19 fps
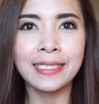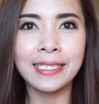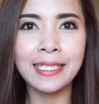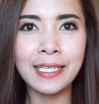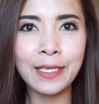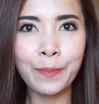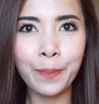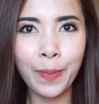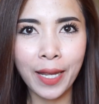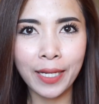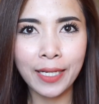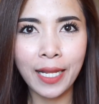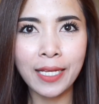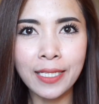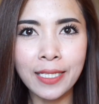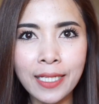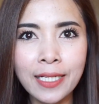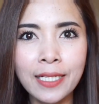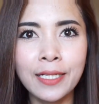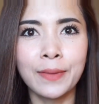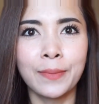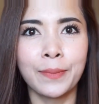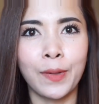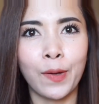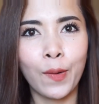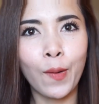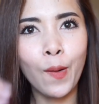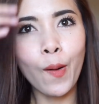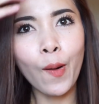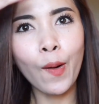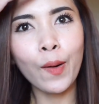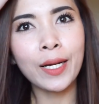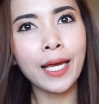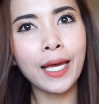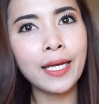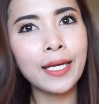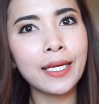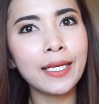ที่เป้ได้ดื่มแล้วก็
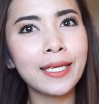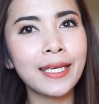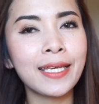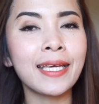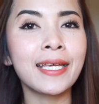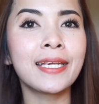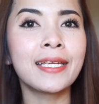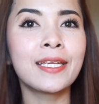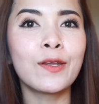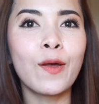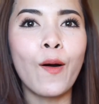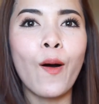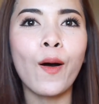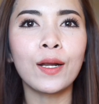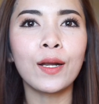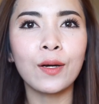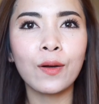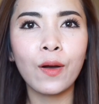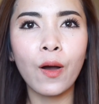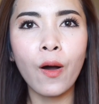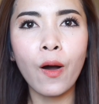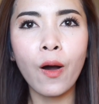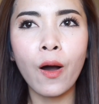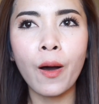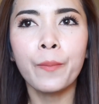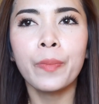ได้กินเนาะแล้วก็